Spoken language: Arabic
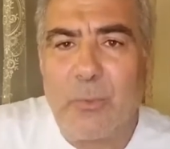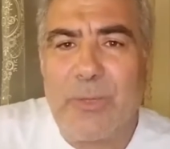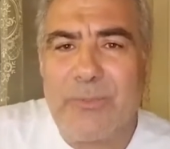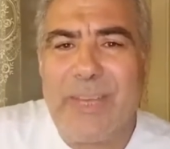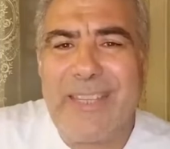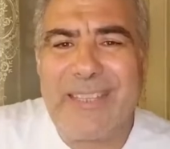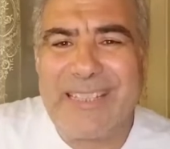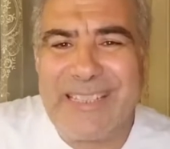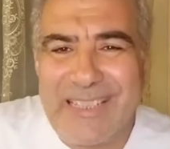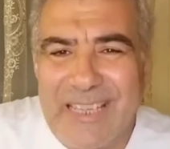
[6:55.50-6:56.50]

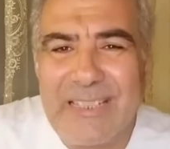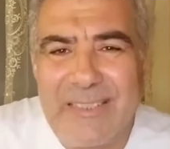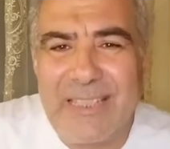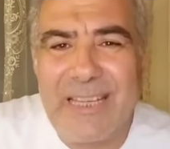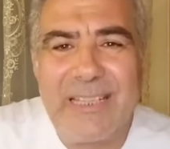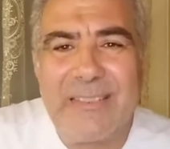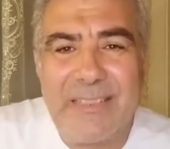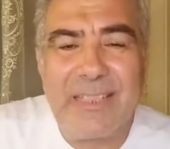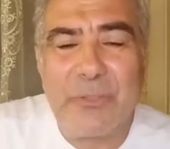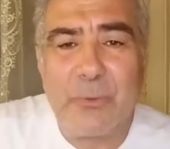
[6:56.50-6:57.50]
وظاهرة القتل
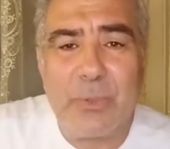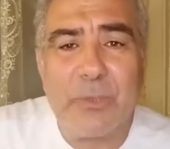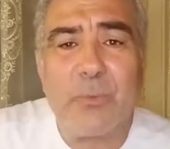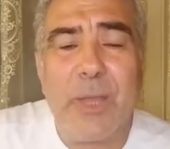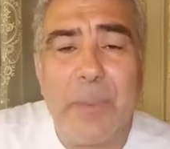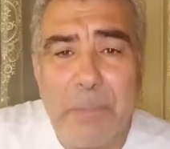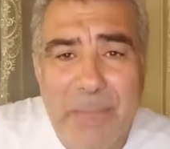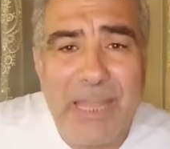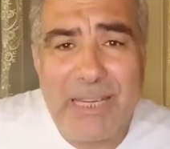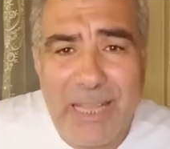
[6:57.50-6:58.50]
التي كثرت
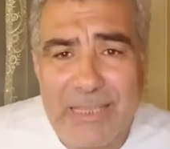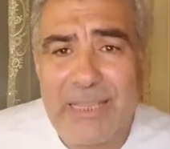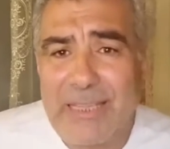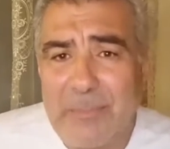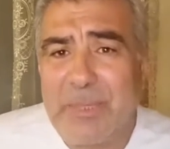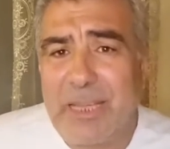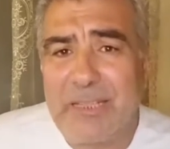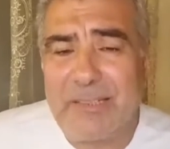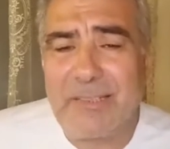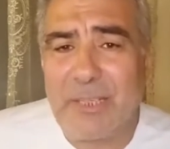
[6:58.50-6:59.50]
وأنبأنا عنها النبي
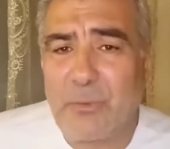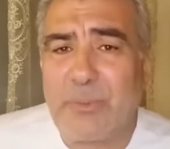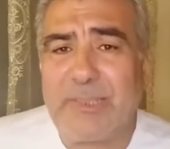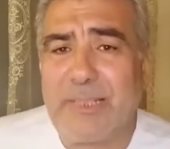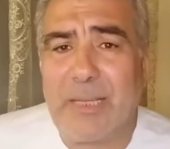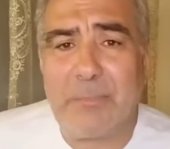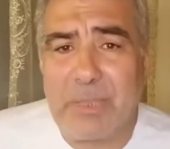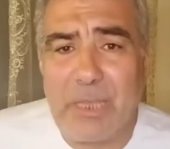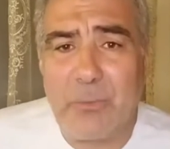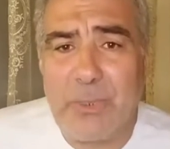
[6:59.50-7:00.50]
عليه الصلاة والسلام
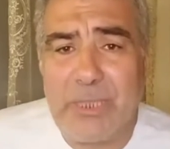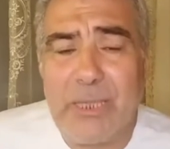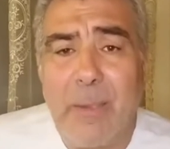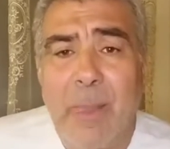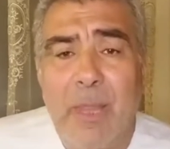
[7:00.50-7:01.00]
بقوله